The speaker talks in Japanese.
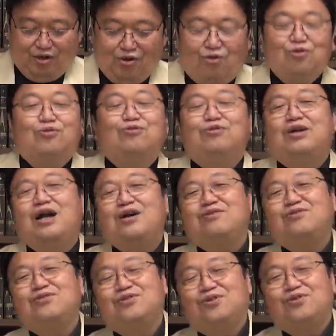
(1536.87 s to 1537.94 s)
この
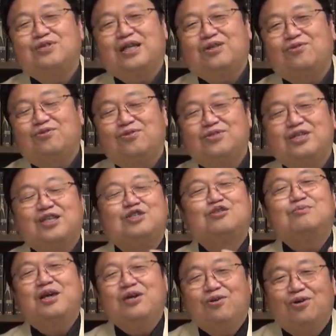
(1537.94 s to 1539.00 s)
クランク操作と説
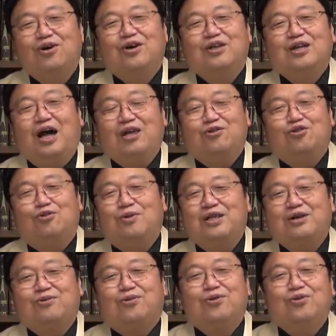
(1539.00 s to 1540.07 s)
明をあの、駒
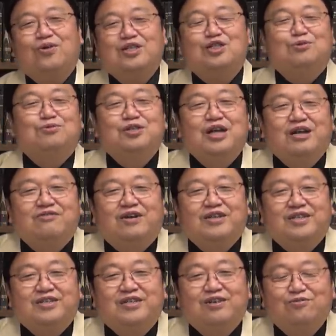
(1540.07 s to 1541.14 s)
田公用は自分でやるわけ
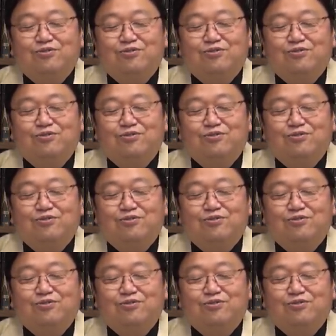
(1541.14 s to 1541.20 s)
ですね。